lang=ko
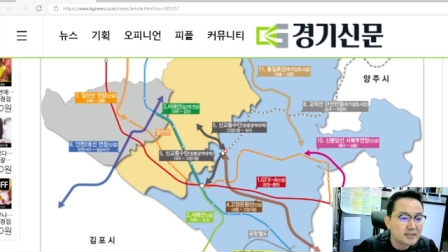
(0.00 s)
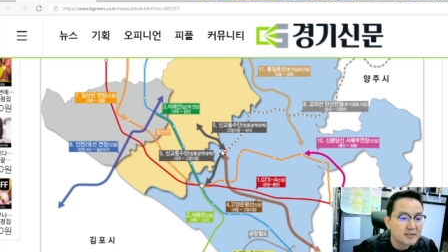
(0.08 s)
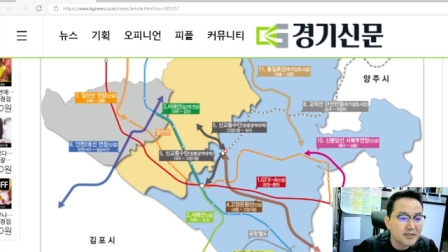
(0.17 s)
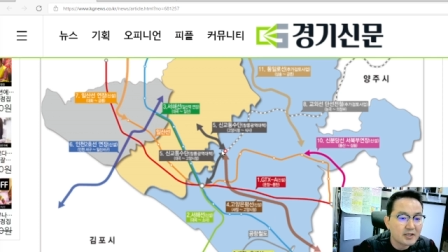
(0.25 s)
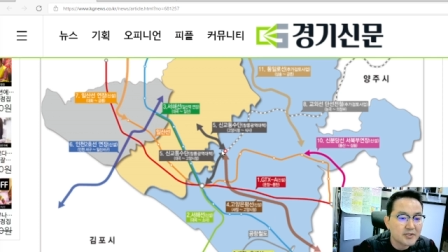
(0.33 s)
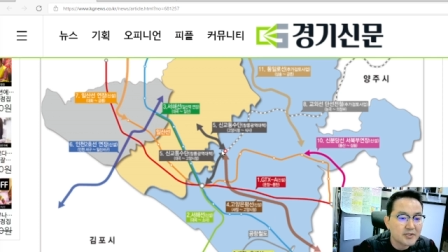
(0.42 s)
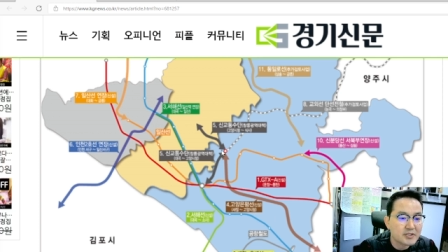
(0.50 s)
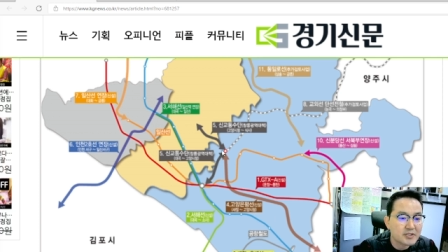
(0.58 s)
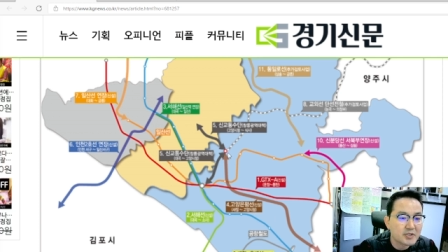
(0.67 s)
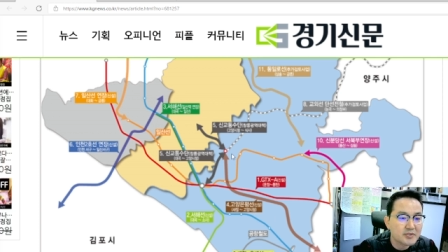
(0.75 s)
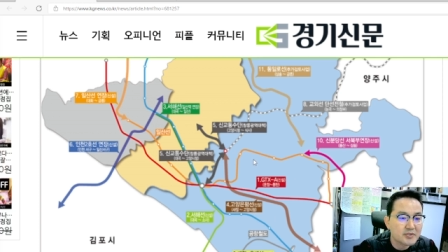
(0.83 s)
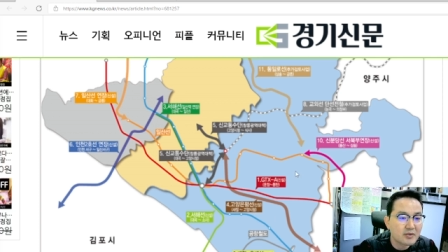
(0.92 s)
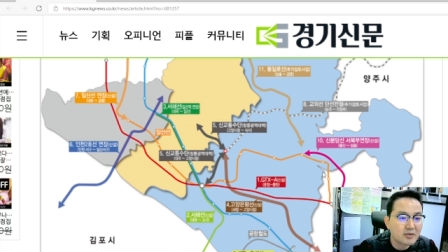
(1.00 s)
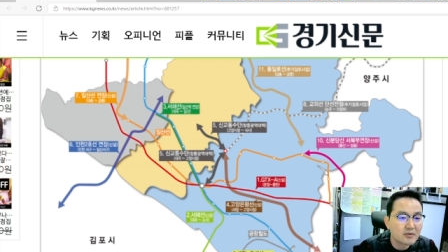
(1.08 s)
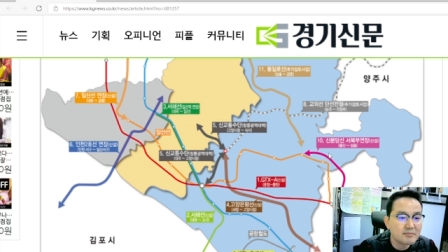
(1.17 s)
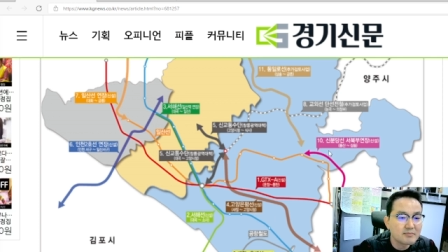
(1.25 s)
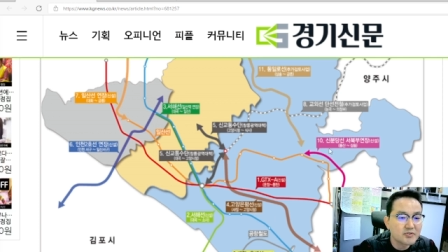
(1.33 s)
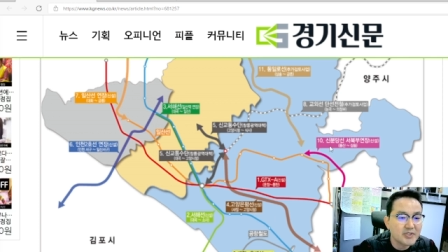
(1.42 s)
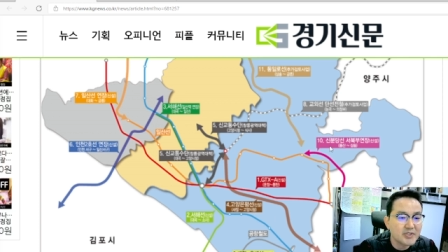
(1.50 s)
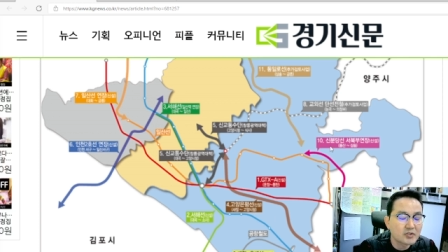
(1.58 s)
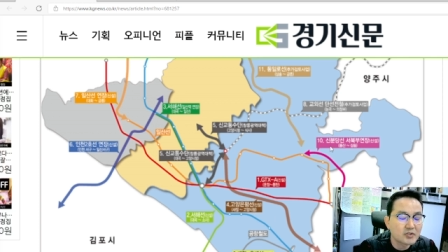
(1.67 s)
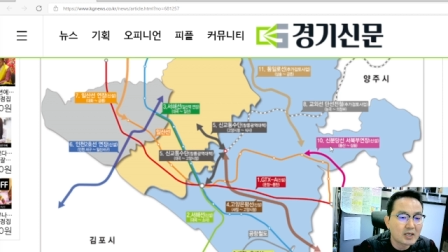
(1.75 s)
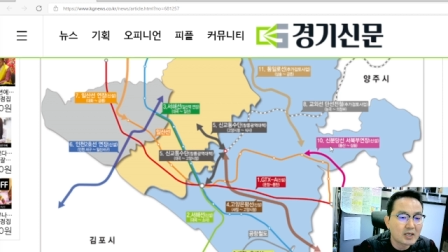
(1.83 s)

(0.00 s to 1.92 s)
계획되어 있으면서 신분당선도